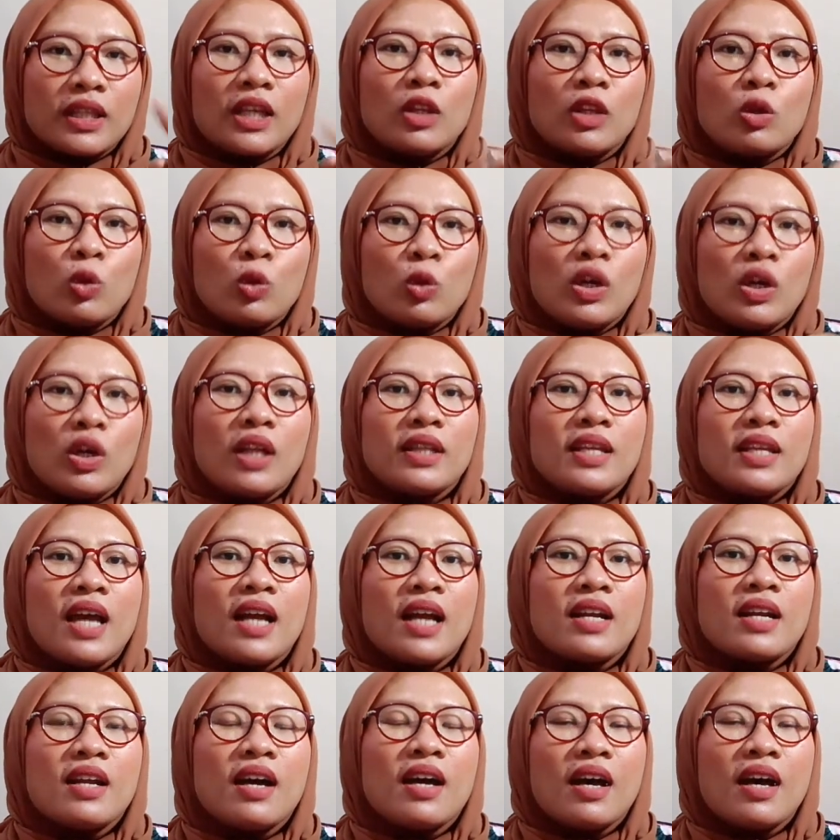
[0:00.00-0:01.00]
surat
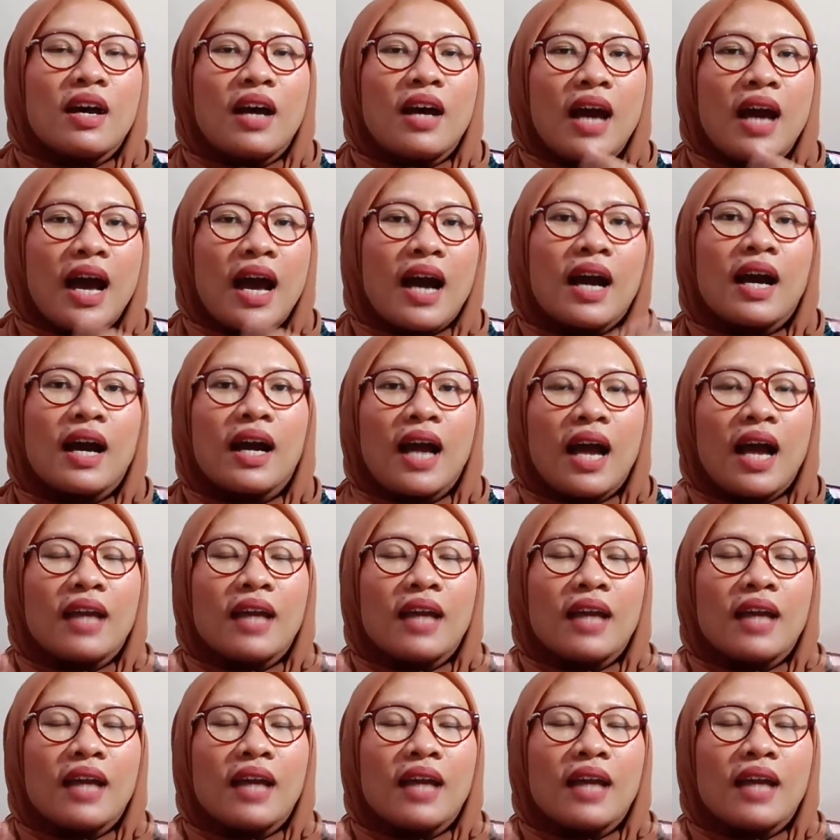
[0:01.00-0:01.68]
gitu nanti ada